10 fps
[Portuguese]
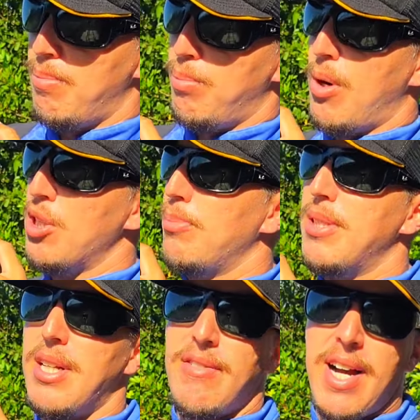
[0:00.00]
pode
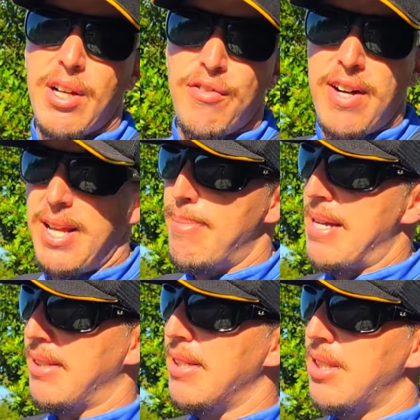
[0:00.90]
observar que eu falei
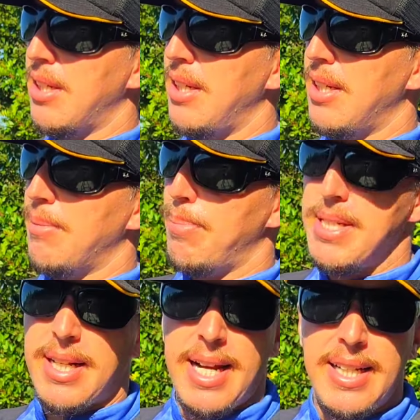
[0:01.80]
bastante que
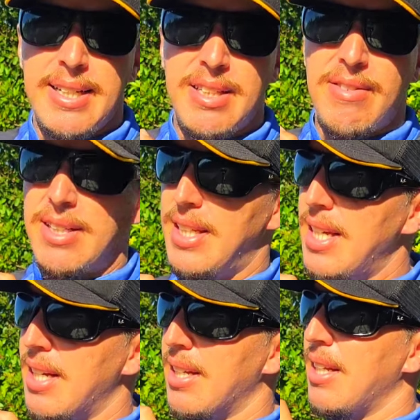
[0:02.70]
pescar aqui na
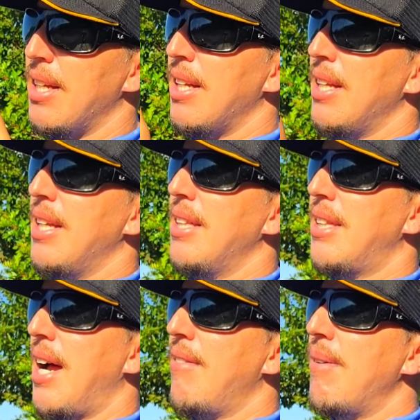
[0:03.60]
cevadeira
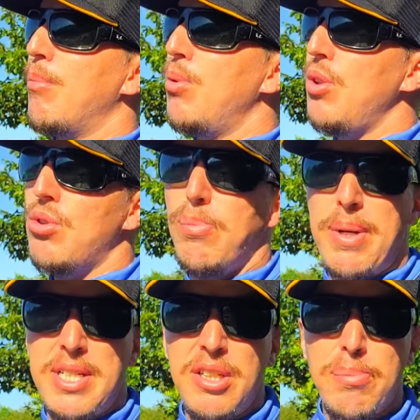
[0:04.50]
entrava muito
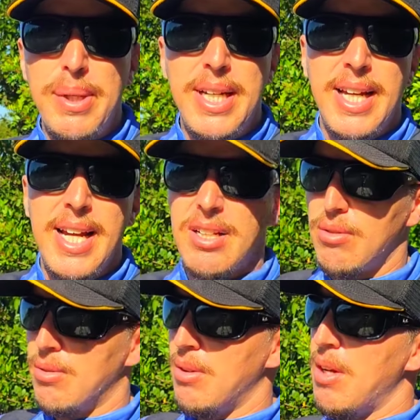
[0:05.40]
peixinho pequeno.